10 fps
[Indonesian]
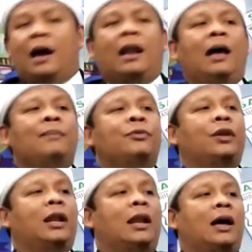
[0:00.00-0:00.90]

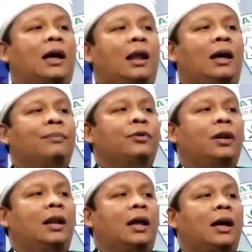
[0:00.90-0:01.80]
Alhamdulillah,
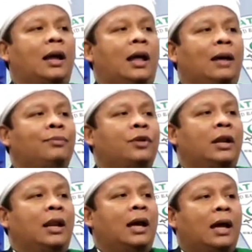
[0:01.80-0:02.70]
alhamdulillah,
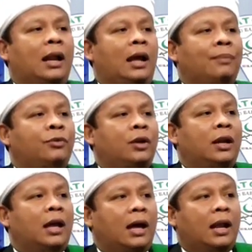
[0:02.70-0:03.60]
alhamdulillah,
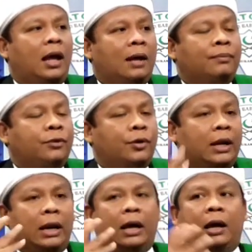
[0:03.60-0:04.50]
alhamdulillah,
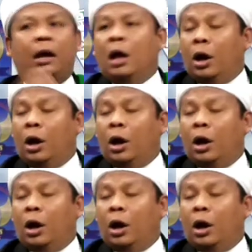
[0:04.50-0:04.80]
alhamdulillah.